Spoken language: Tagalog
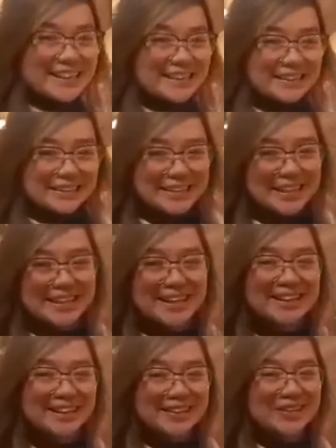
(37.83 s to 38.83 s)
Tignan natin
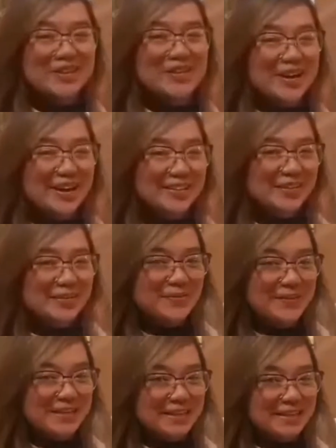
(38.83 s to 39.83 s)
kung red or
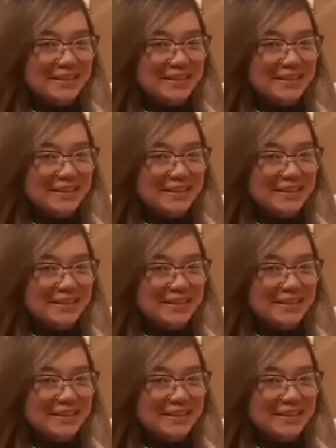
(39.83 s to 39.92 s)
pink.